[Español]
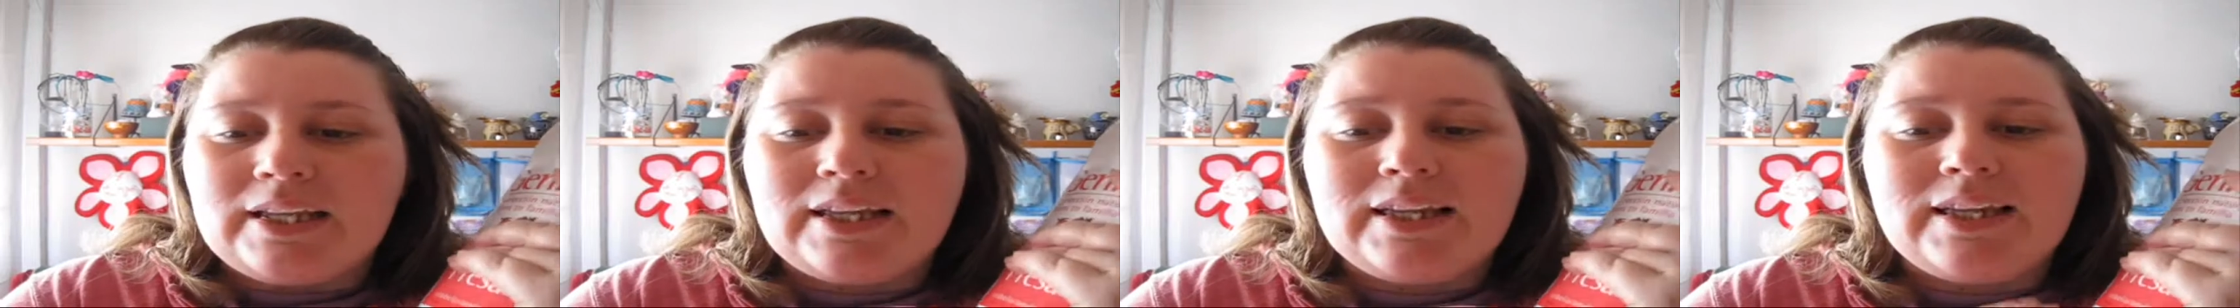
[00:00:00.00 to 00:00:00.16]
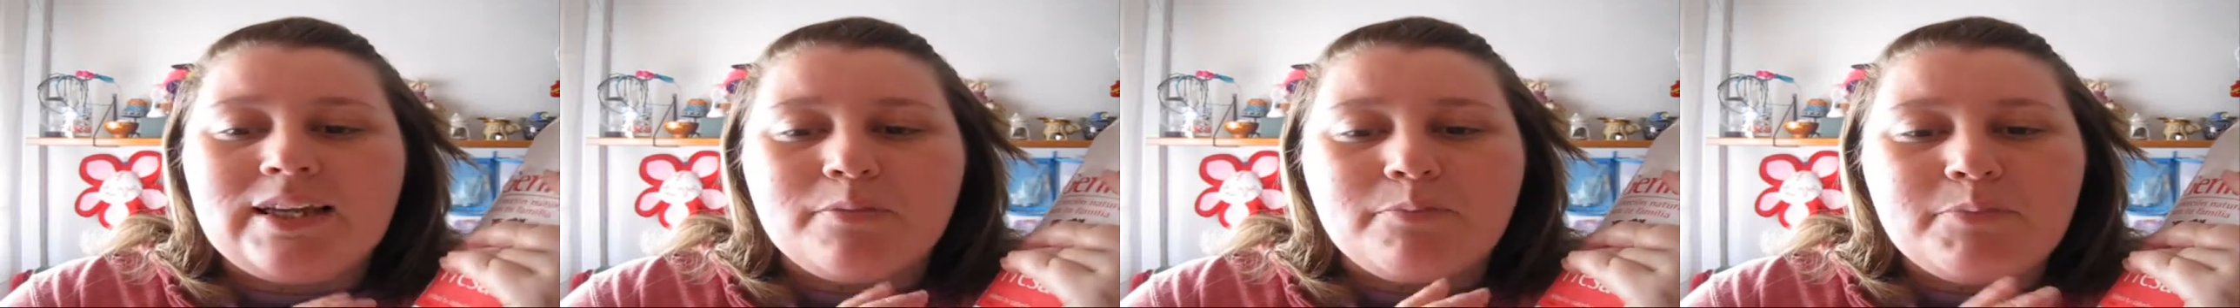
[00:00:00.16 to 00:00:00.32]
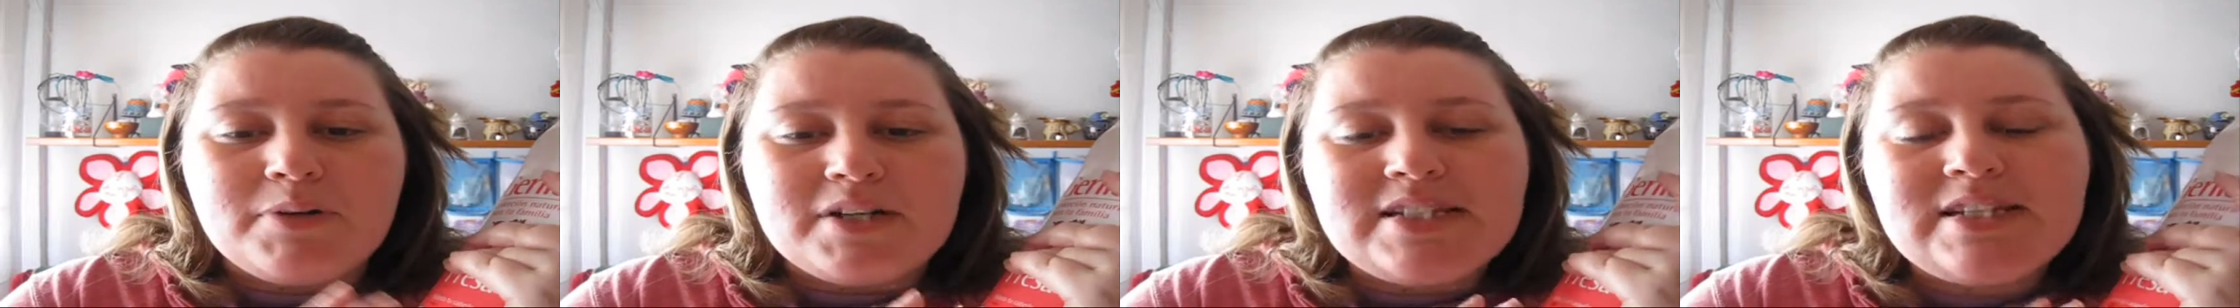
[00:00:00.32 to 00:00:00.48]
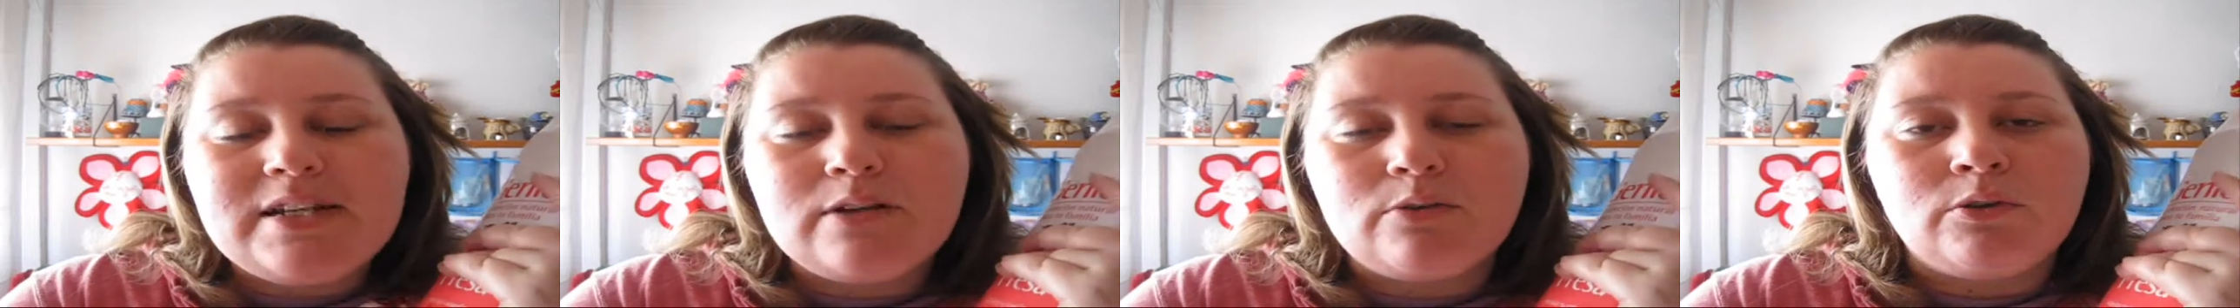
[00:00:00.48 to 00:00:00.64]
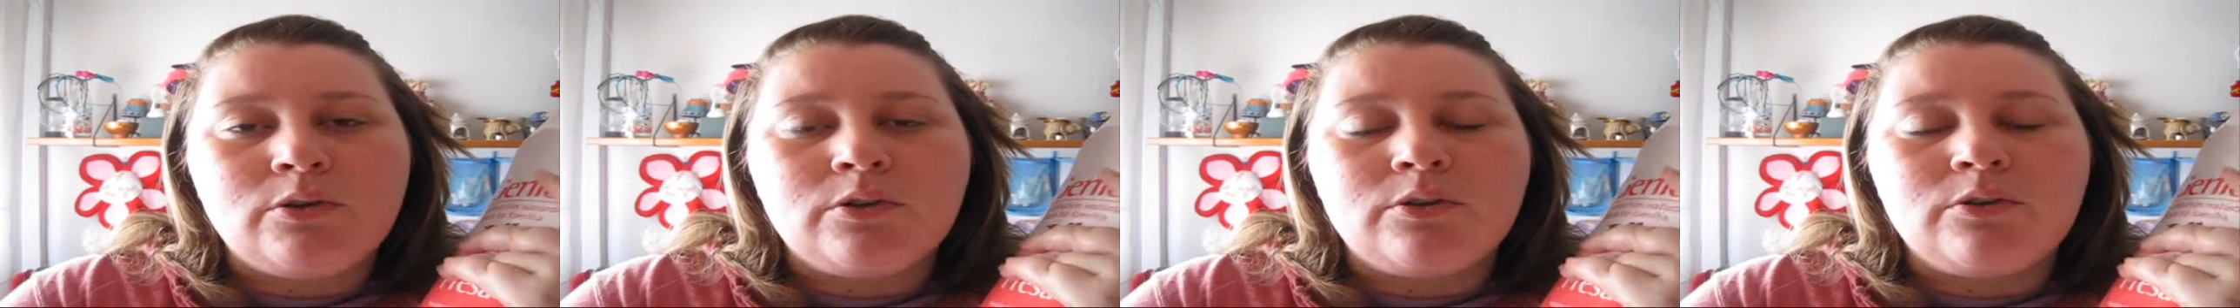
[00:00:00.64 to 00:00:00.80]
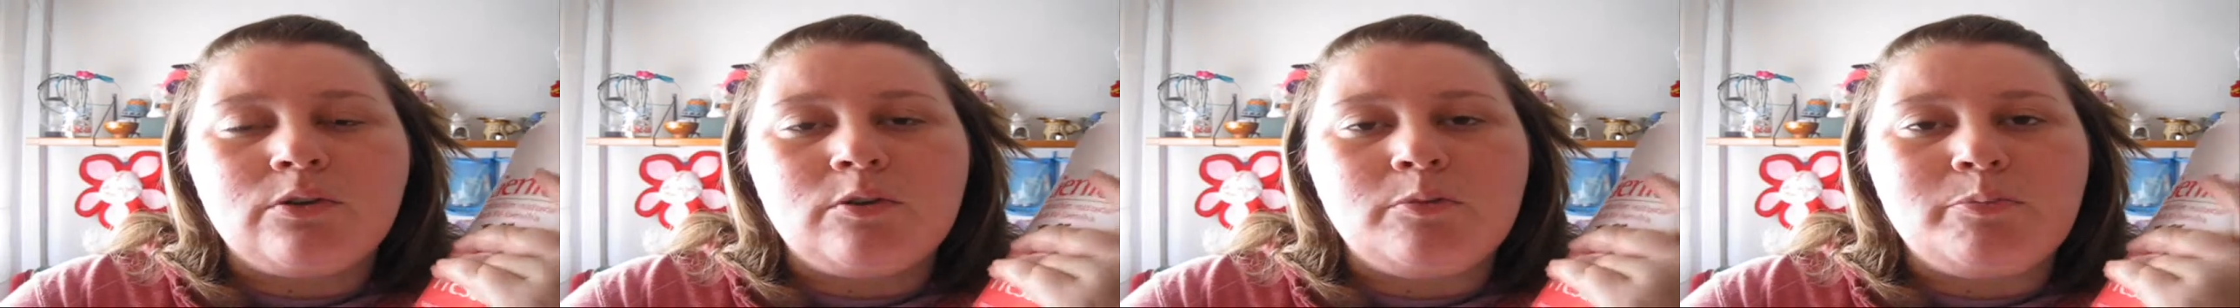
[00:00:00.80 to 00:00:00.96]
¿qué pasa
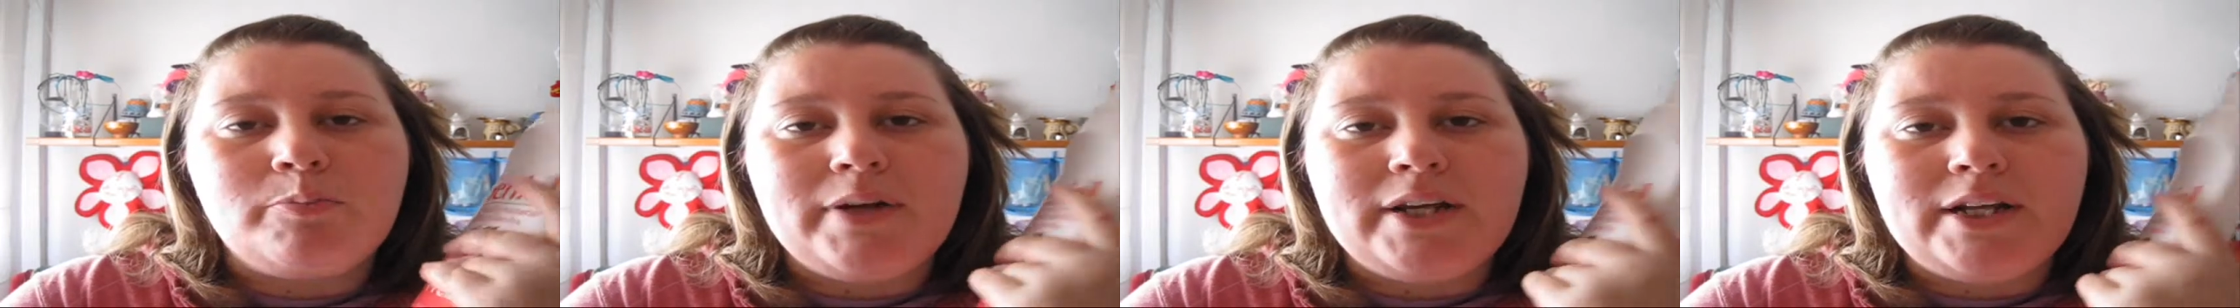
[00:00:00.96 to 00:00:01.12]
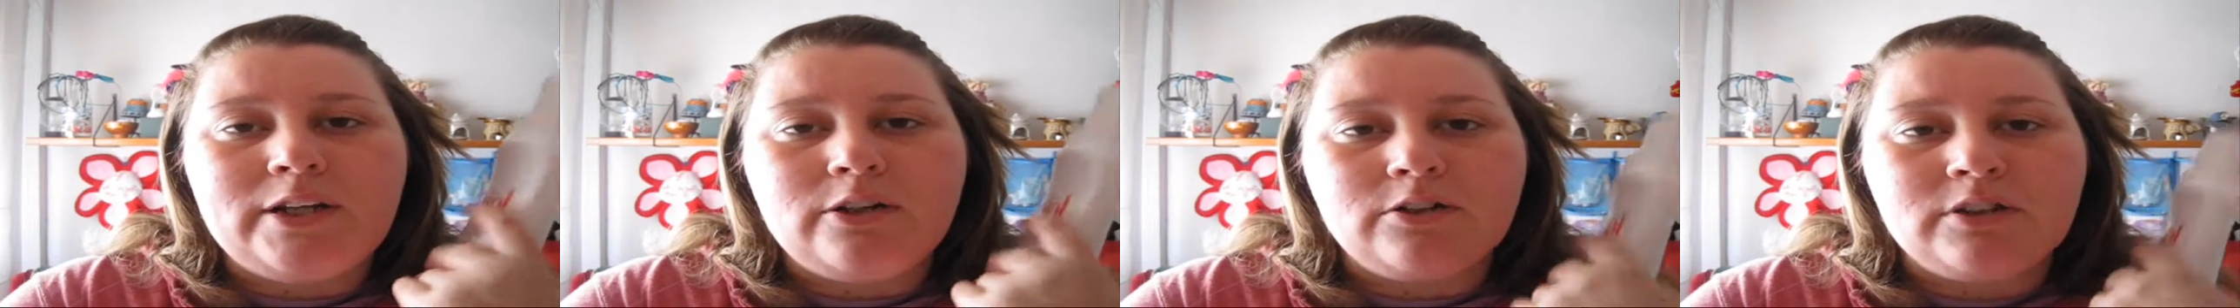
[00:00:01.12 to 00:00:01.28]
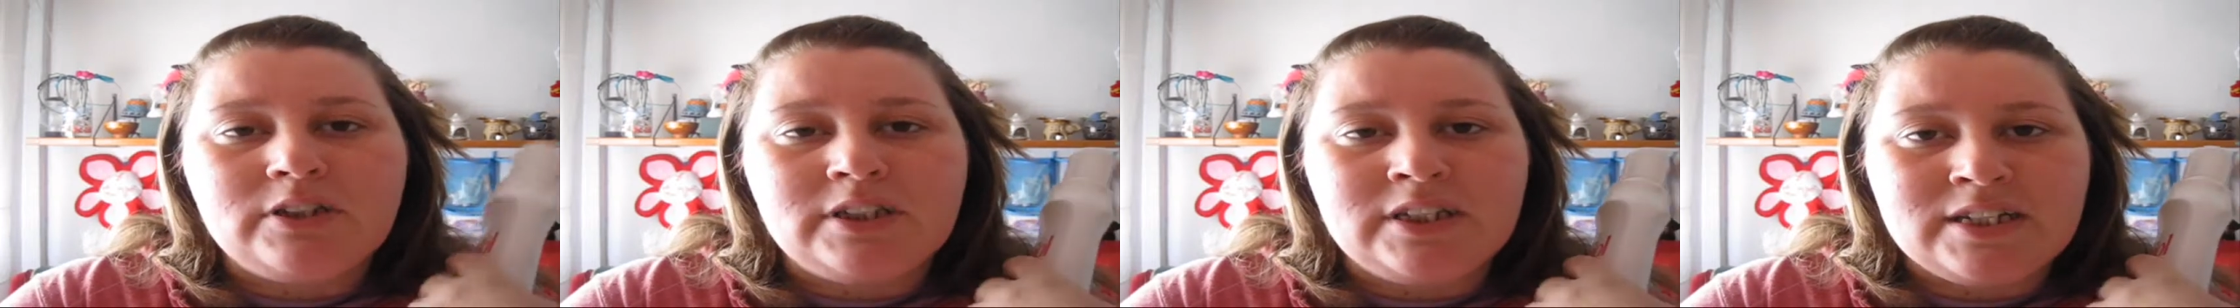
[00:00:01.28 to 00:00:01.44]
cuando el pelo